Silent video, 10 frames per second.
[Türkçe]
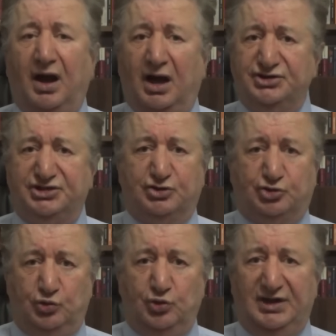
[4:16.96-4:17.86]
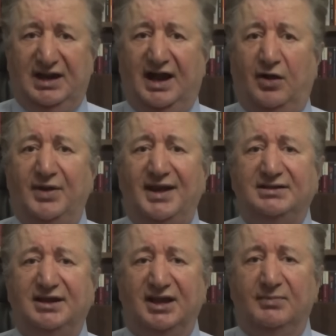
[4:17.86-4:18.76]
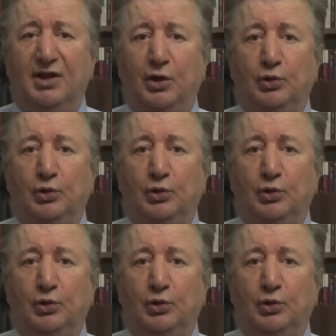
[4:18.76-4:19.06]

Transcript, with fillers: Ancak şunu ilave edeyim.